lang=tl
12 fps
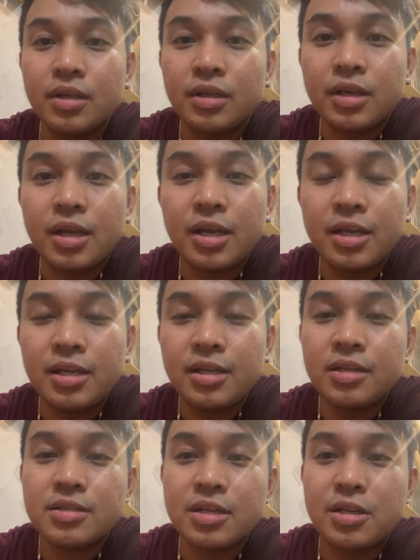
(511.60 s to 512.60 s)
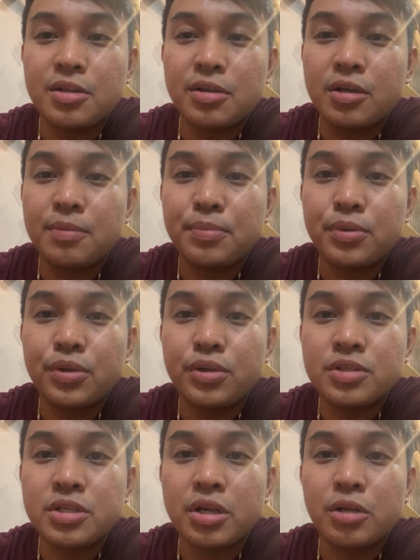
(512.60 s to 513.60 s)
Kay, saan na nga po
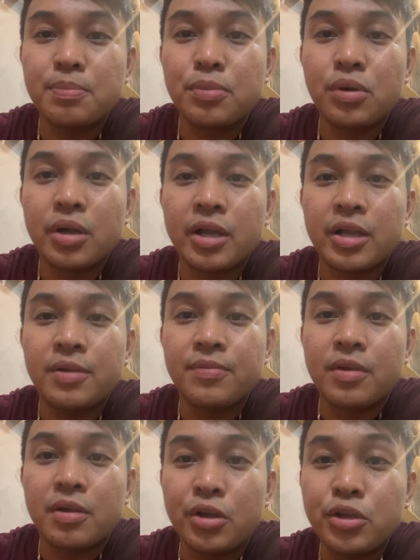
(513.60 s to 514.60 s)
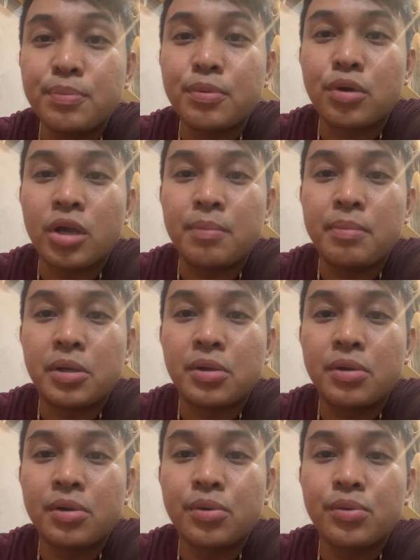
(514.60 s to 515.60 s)
yun? Shoutout po kay, ayun po kay Beck
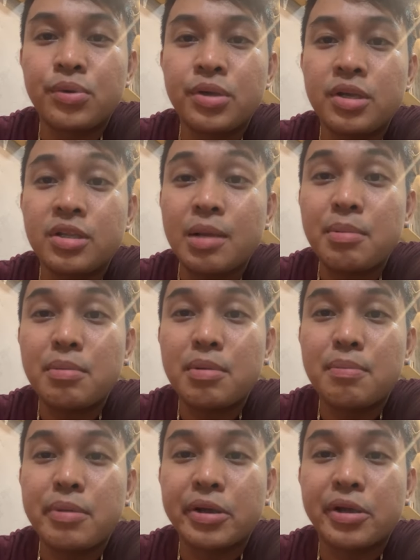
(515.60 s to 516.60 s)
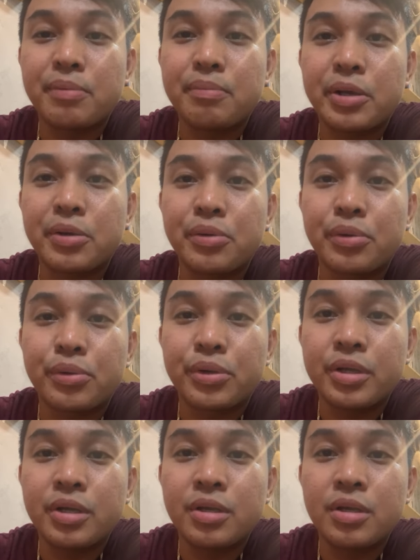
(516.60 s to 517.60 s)
Gruy. Tama ba ba? Beck
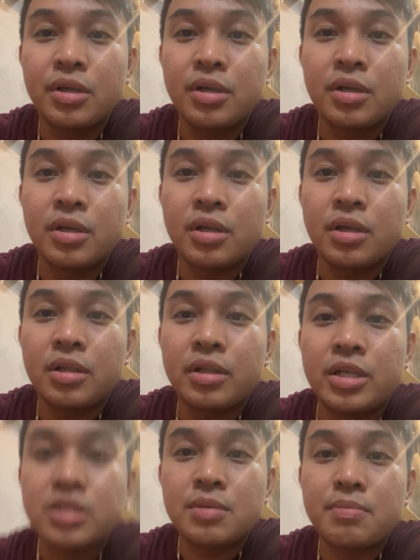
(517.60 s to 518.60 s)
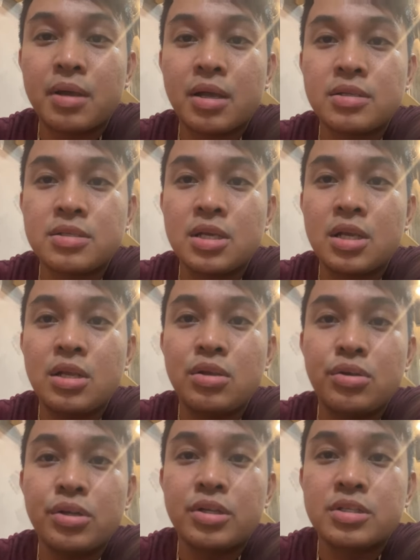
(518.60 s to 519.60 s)
Gruy. Yan si
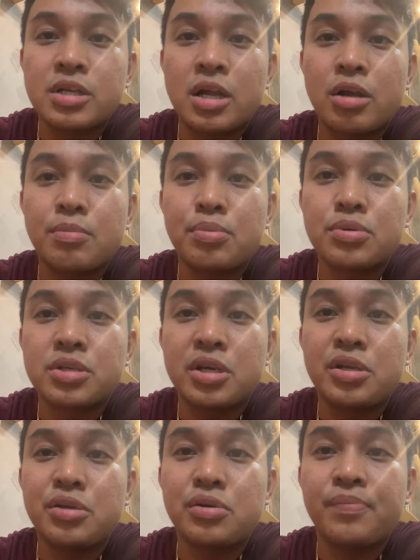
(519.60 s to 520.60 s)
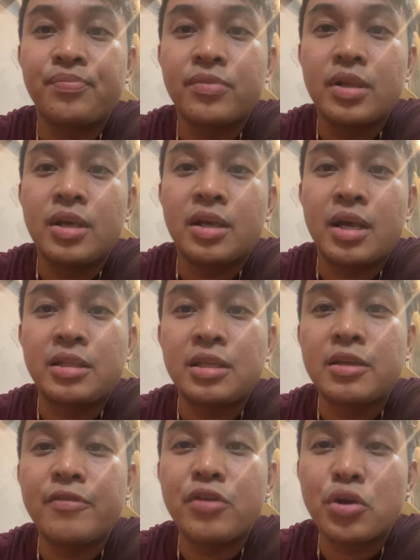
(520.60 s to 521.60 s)
Becancillo, yan shoutout po sa inyo. Kay
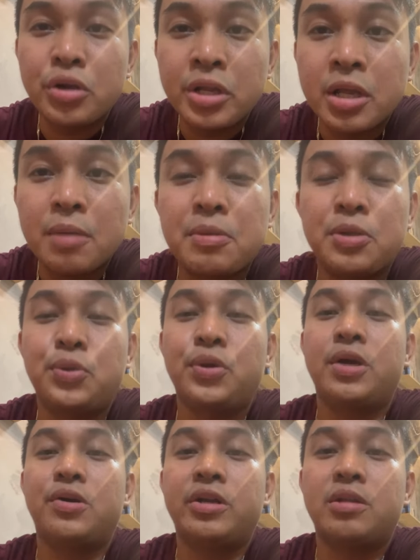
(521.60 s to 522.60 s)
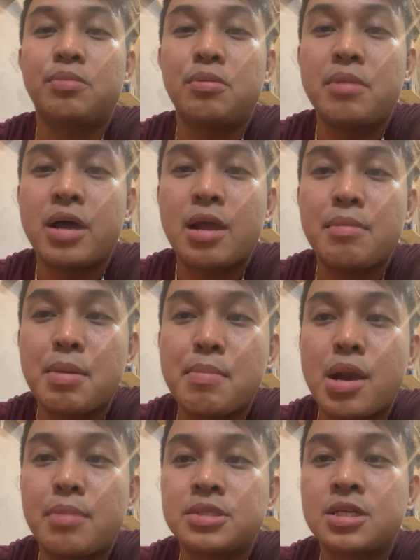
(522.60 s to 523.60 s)
Tita Veronica Biduya ulit po, maraming
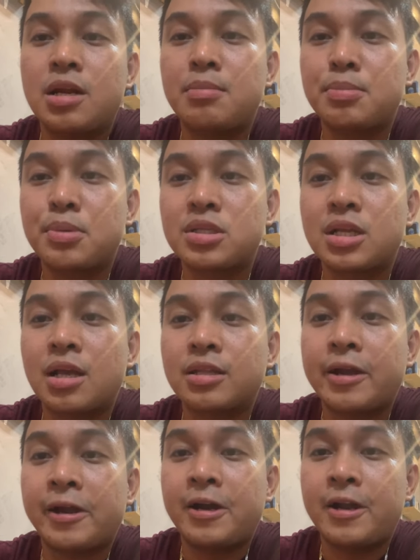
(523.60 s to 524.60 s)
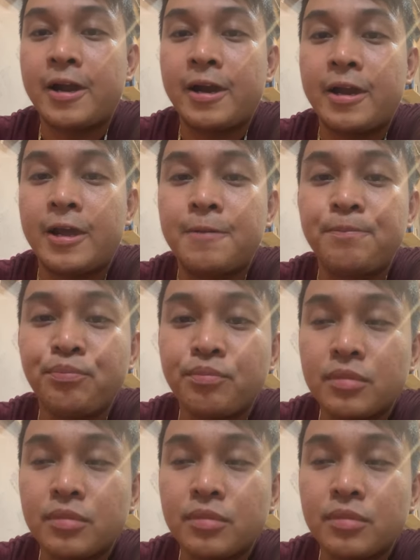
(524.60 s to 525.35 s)
maraming salamat po taga Ireland.